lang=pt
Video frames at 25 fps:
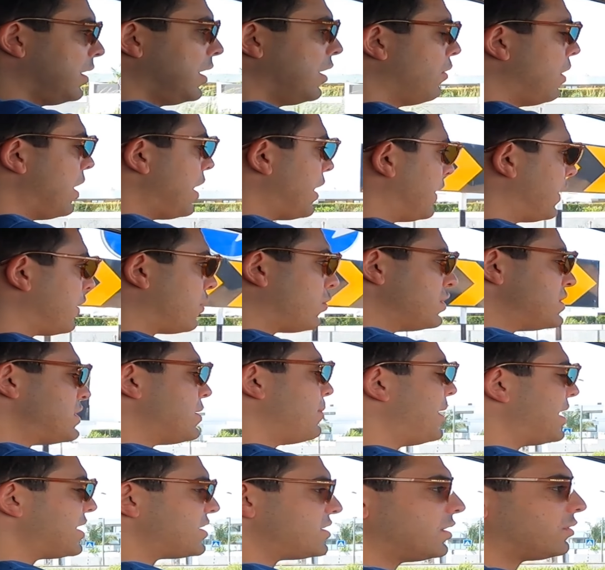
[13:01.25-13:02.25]
é, é da
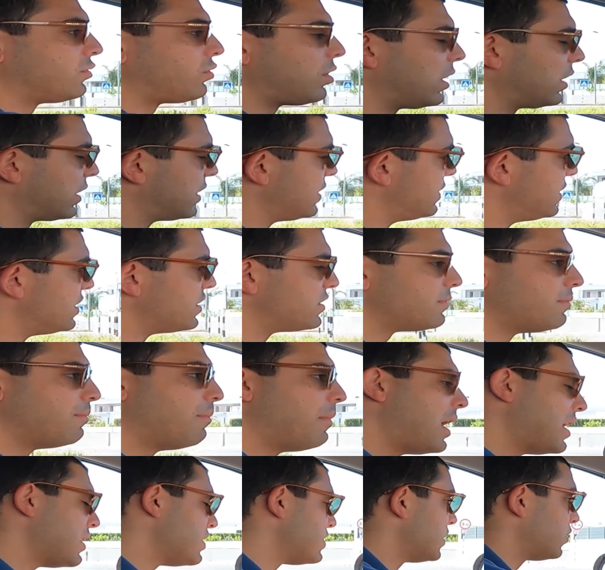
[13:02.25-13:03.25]
coisa mais natural que existe.
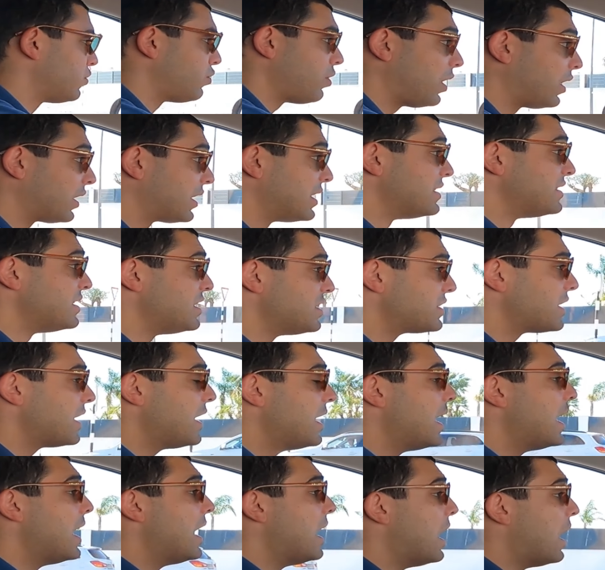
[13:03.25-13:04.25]
Mais natural que existe.
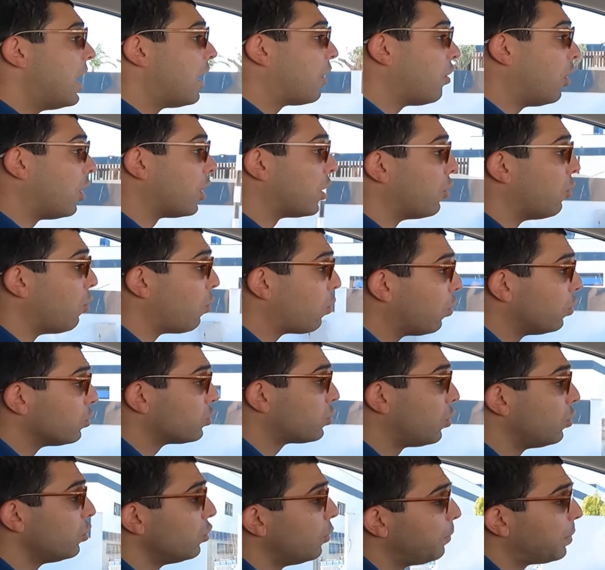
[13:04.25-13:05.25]
Agora, o
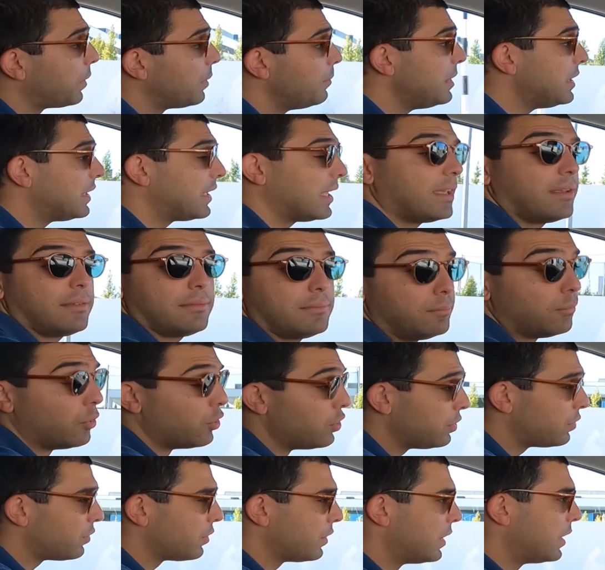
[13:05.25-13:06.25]
controle não permite é
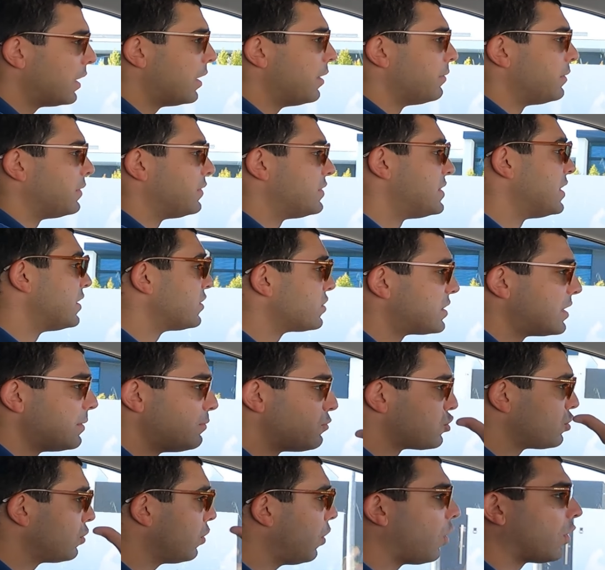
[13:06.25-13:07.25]
muito.
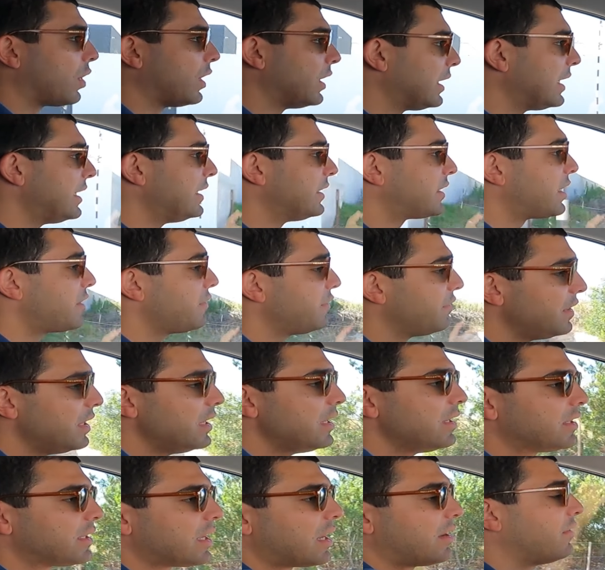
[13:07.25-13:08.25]
Sentimos logo ele
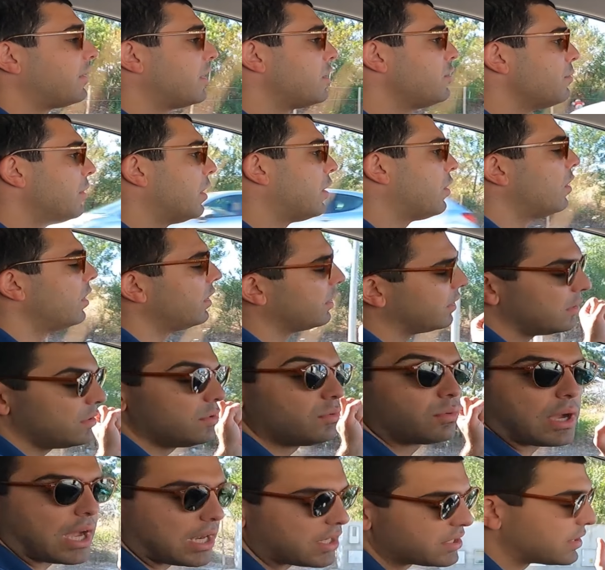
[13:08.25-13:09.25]
intervir, travar uma roda
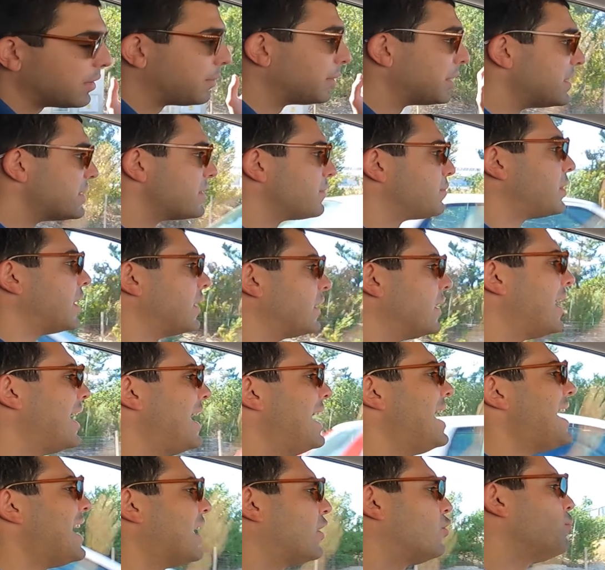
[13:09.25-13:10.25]
e o carro estabiliza. Portanto,
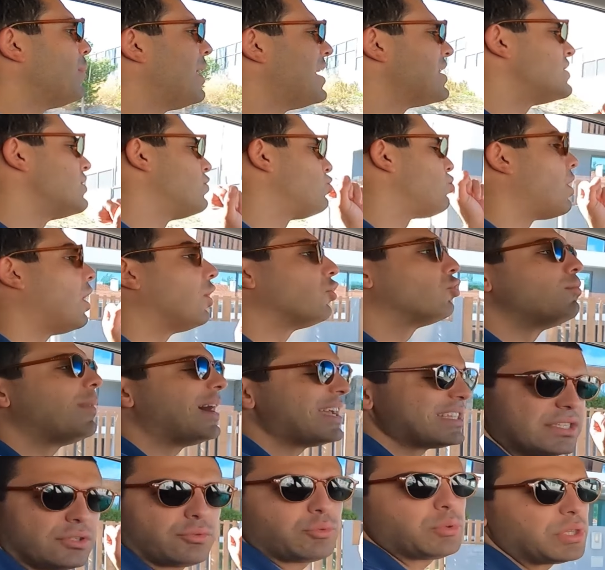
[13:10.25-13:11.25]
é do mais natural, do
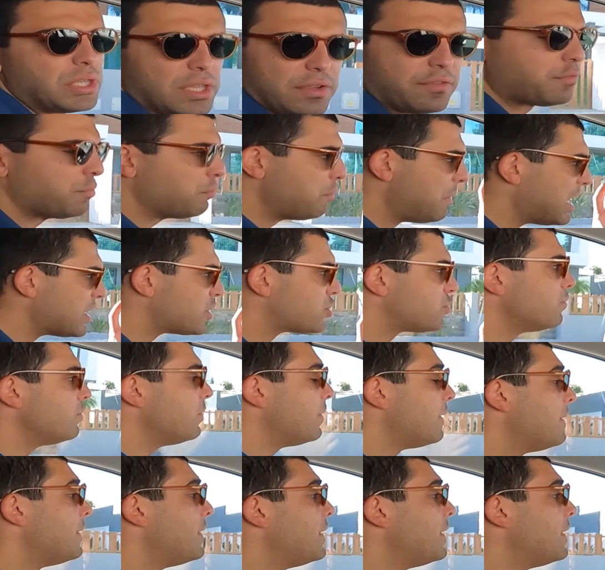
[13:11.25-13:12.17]
mais intuitivo mesmo.